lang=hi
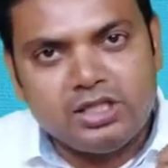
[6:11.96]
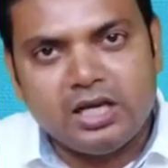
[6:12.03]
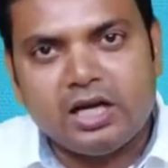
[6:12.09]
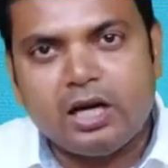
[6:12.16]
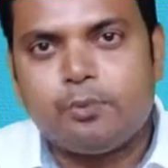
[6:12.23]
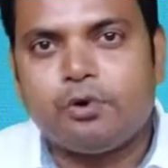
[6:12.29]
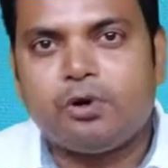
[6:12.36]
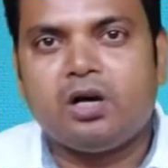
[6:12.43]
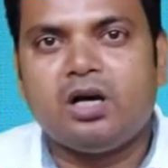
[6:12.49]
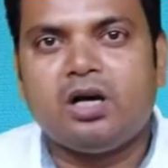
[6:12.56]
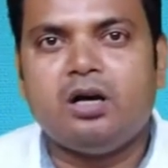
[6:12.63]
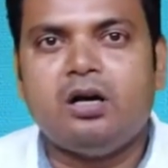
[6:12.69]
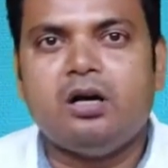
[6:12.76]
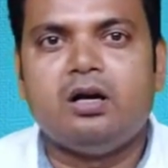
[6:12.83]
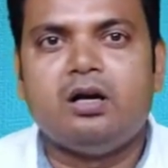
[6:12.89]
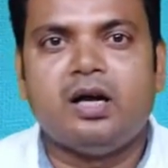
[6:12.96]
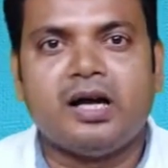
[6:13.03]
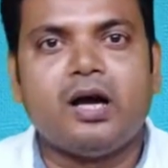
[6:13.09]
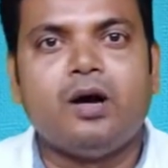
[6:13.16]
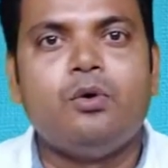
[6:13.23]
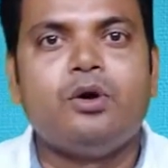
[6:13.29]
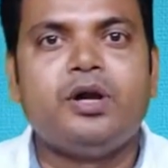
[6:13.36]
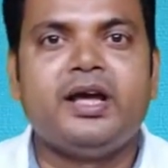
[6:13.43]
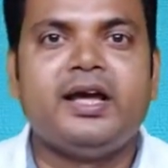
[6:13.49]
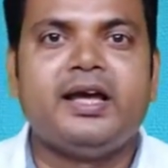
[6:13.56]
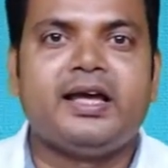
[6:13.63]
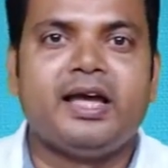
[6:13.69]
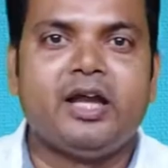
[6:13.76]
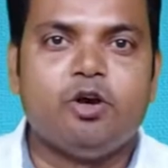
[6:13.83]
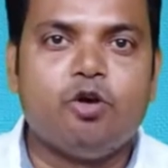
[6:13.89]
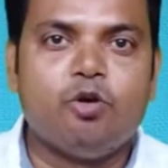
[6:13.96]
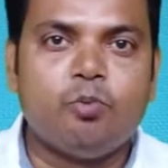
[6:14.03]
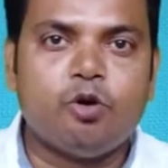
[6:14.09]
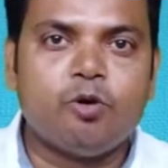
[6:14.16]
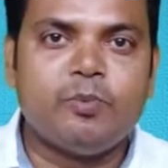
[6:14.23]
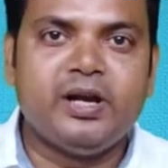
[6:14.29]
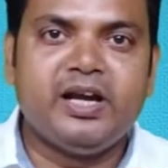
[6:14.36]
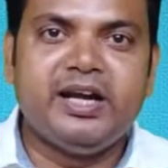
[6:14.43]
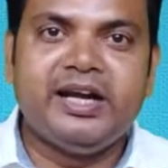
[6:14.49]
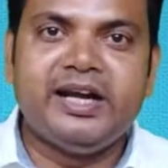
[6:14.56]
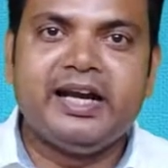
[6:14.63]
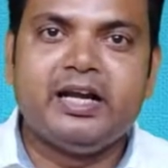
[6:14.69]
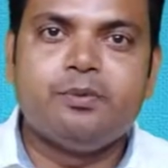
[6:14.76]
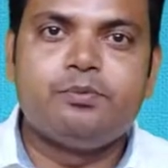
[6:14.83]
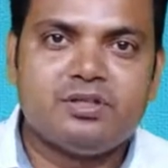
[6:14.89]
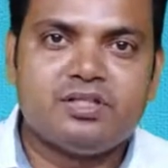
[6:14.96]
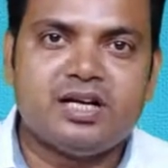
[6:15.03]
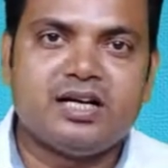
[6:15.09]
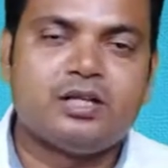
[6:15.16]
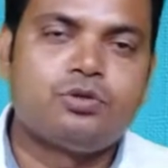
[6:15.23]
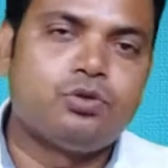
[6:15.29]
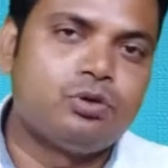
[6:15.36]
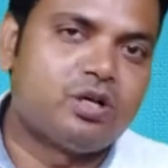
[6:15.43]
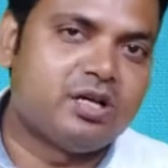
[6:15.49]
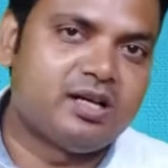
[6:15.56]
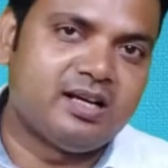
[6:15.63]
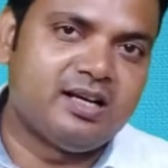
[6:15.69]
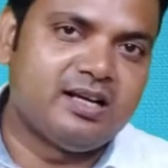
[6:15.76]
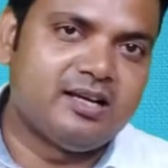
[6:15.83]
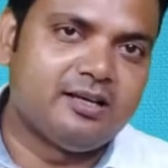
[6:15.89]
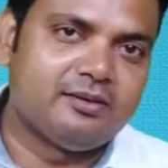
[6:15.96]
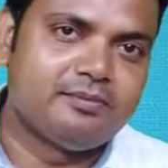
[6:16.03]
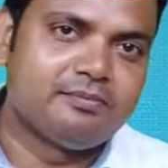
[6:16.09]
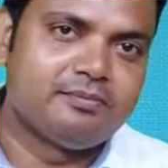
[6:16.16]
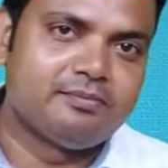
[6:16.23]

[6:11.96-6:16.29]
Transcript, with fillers: साल का पुराना अकाउंट है क्रेडिट रिपोर्ट में नेगेटिव स्टेटस शो कर रहे हैं